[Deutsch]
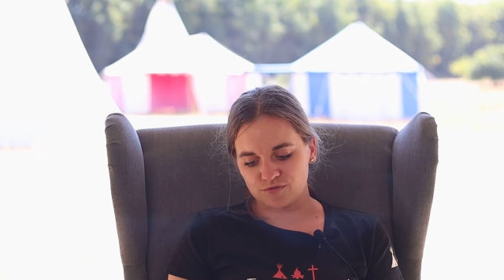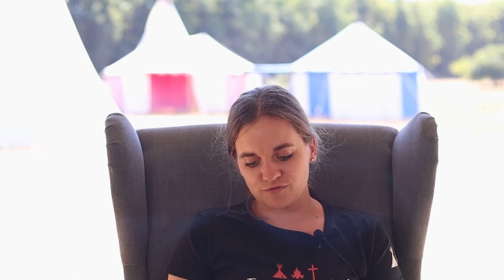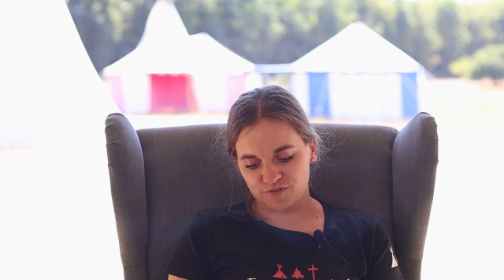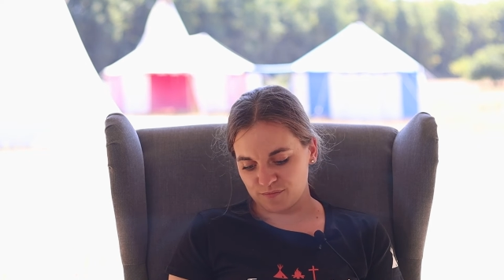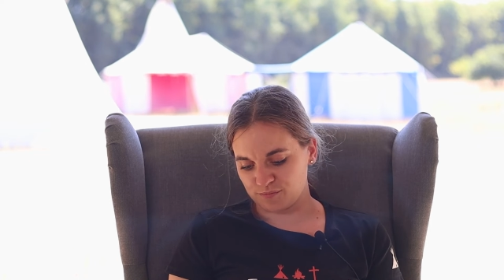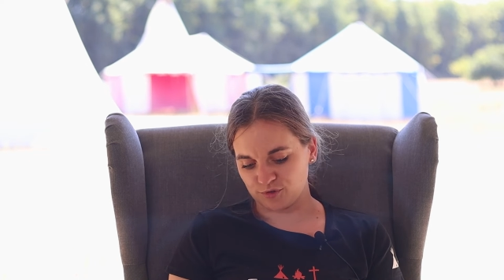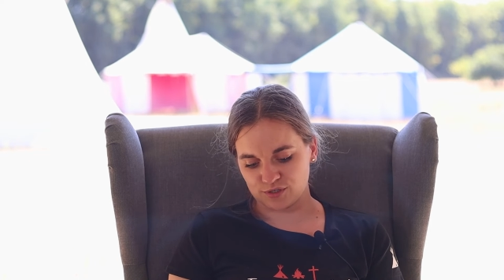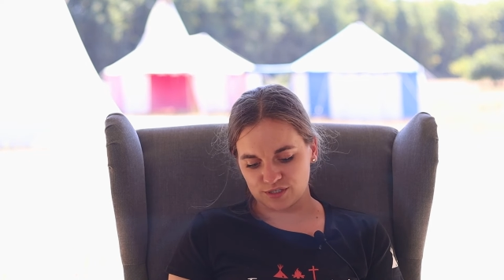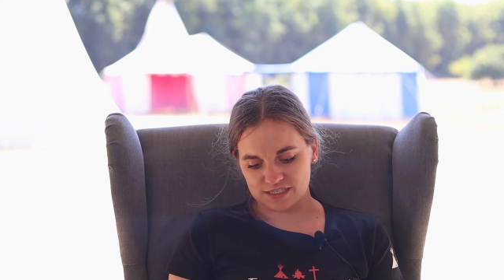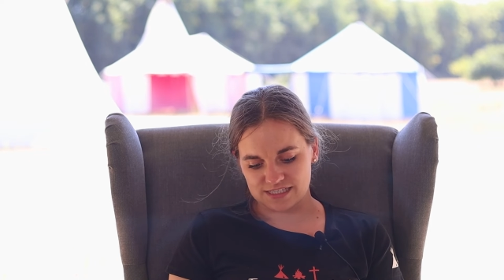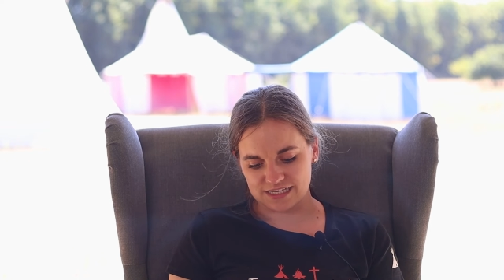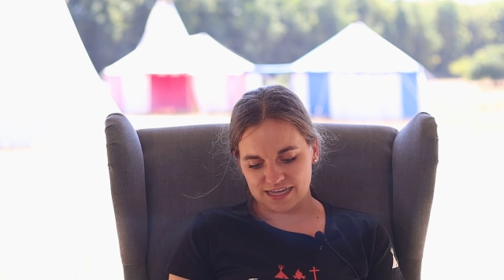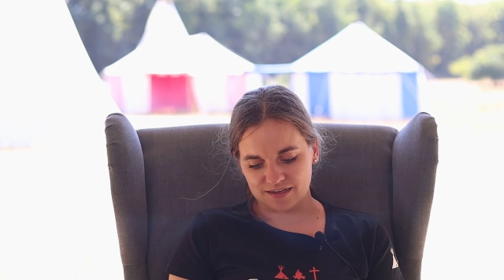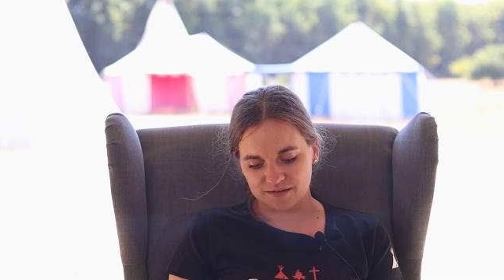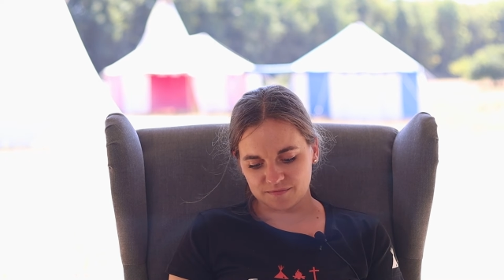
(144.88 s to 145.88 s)
verbunden
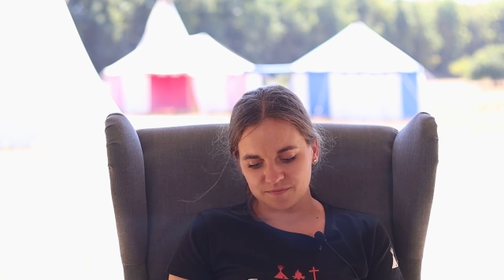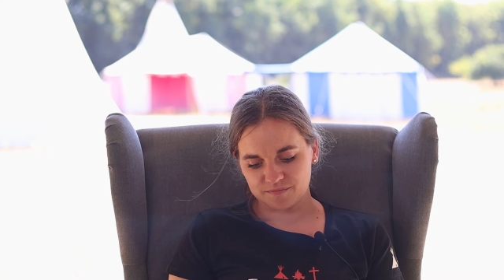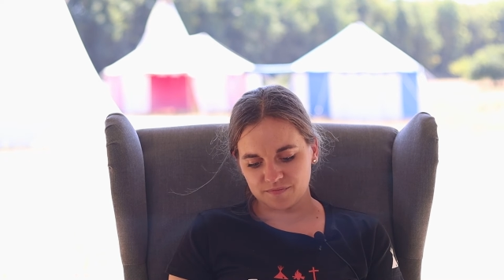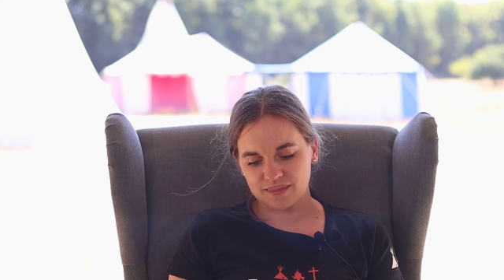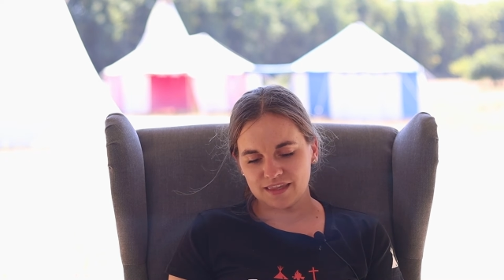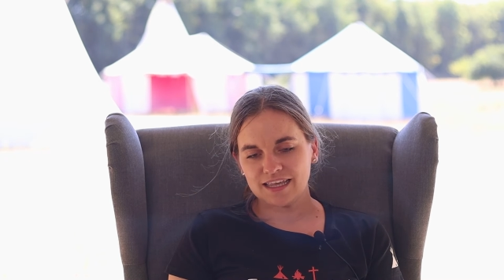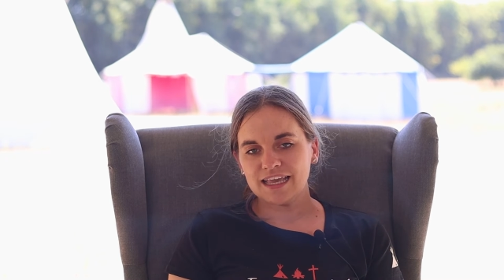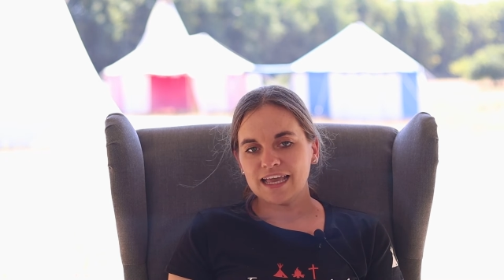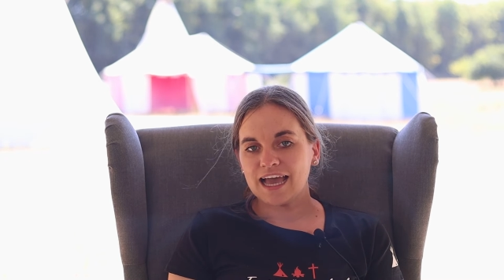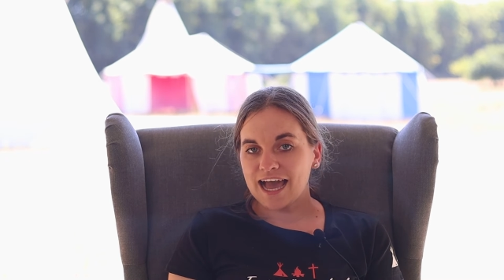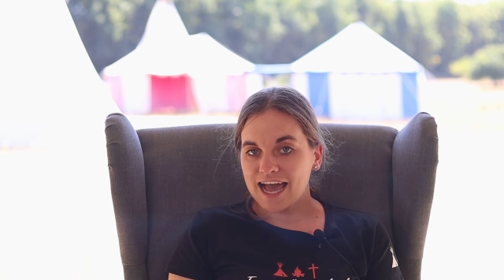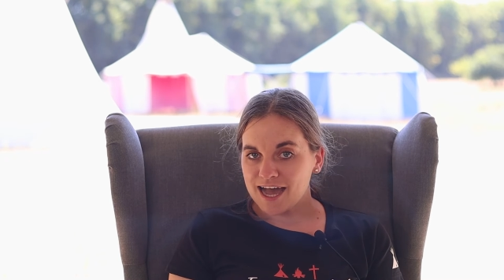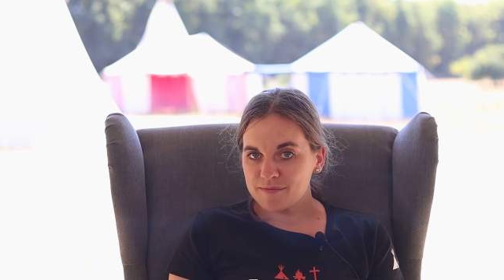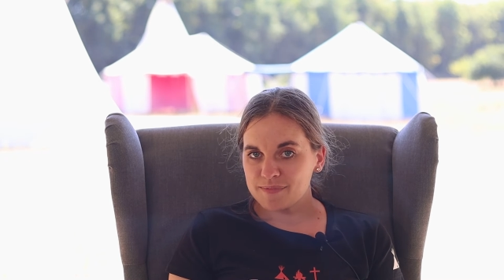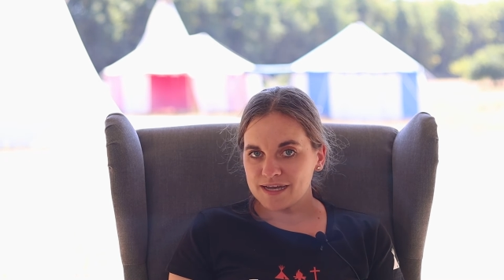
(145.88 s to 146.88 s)
sein.
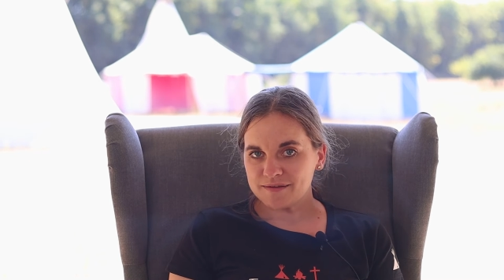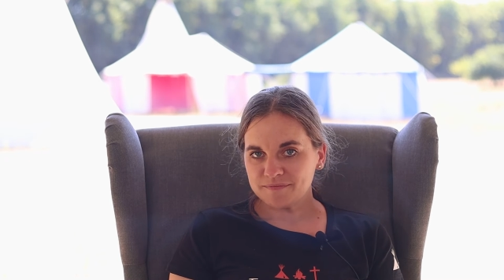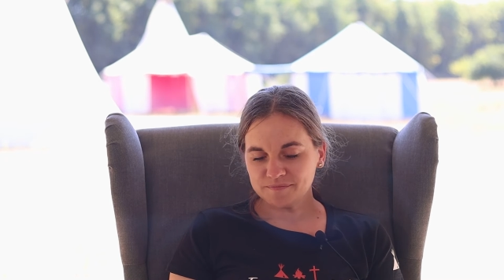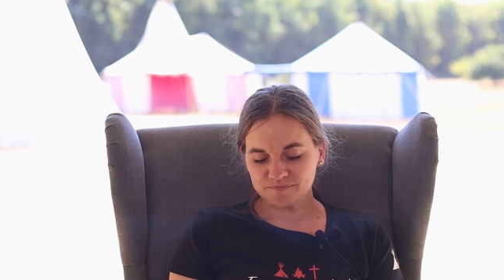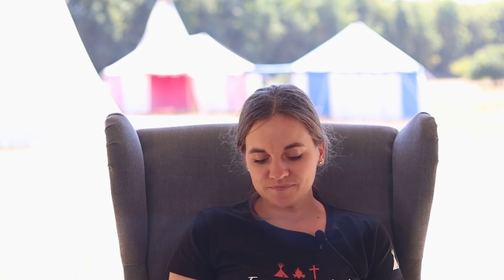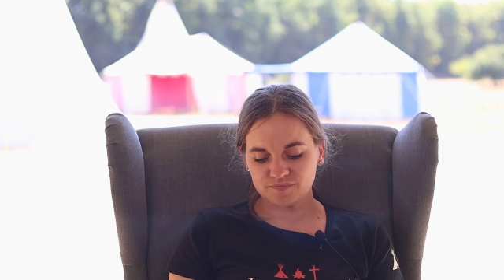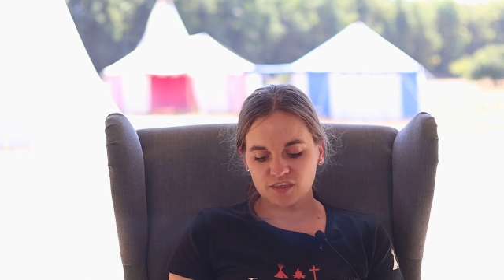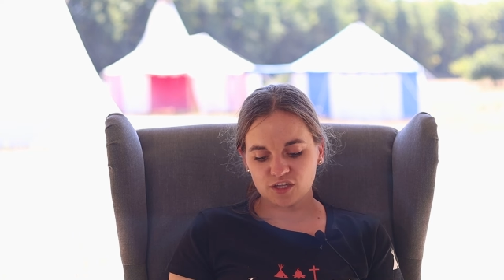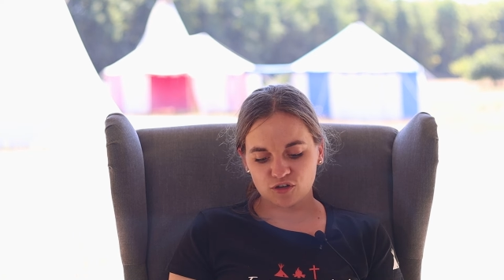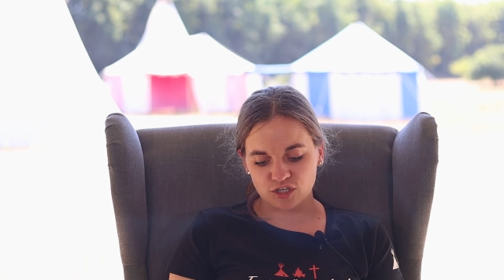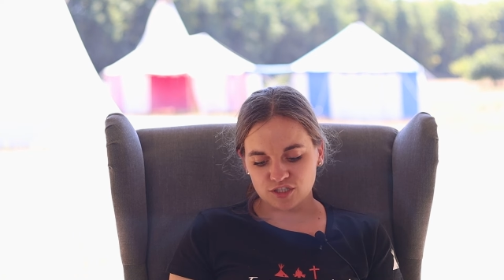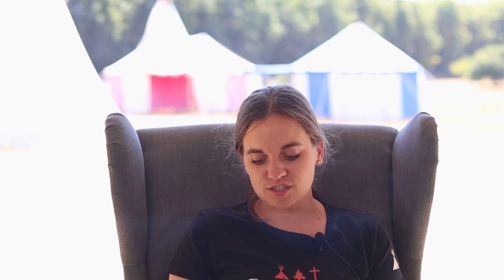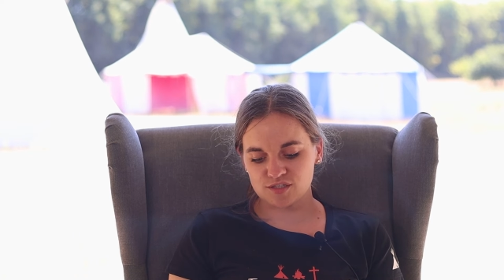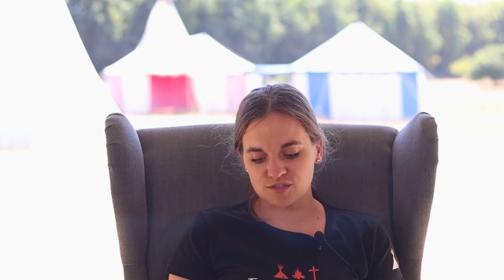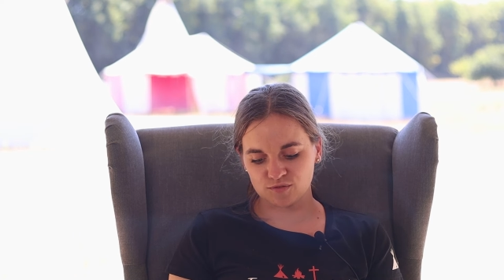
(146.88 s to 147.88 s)
Aber
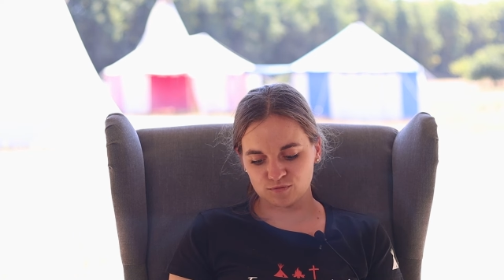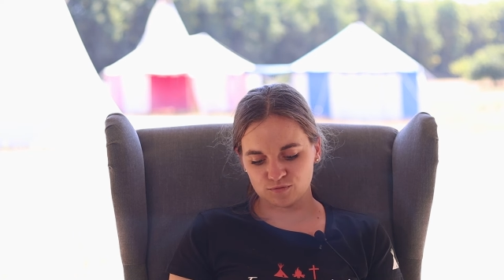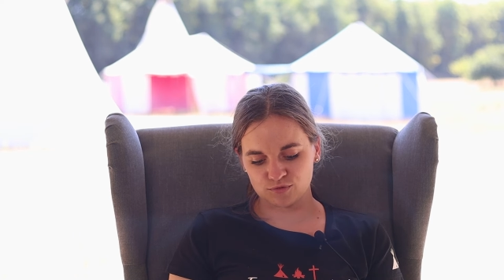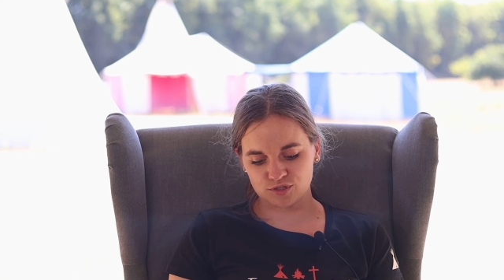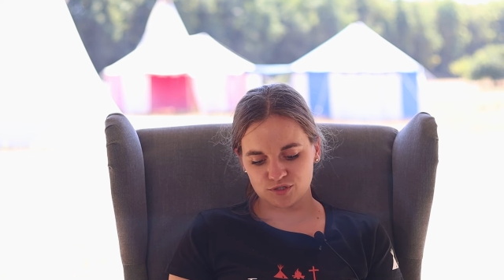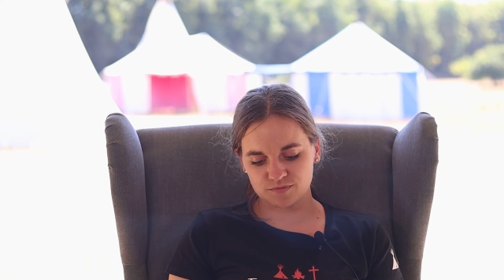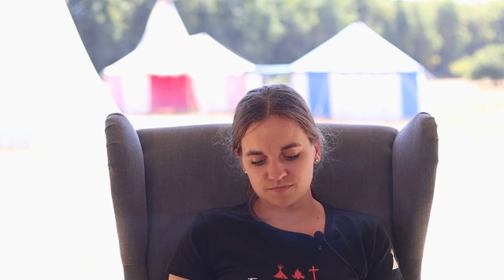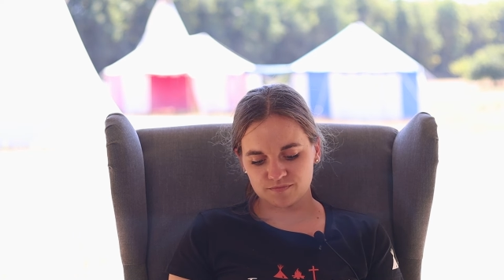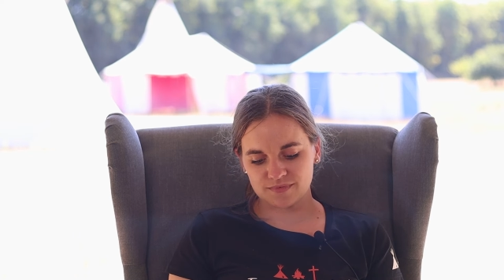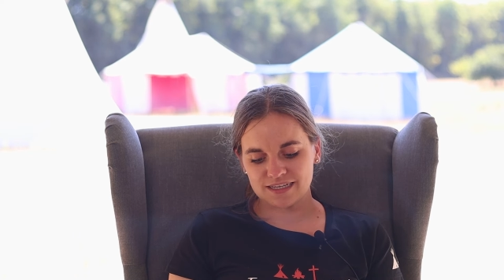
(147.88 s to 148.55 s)
Gott ist gut.